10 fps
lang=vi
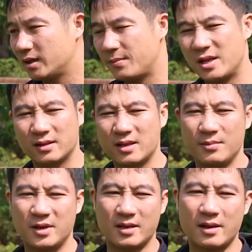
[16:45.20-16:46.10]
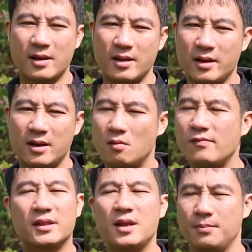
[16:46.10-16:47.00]
Thế bây giờ tìm người thay thế anh nghĩ không
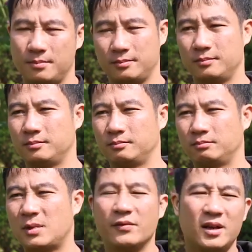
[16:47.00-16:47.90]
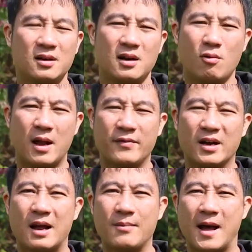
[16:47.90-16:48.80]
phải tìm, bởi vì từ lâu nay
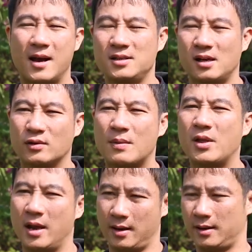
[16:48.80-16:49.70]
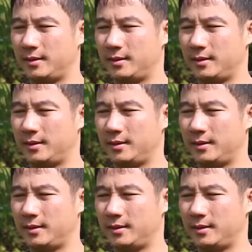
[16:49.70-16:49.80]
Việt Nam đã là dựa vào tập thể.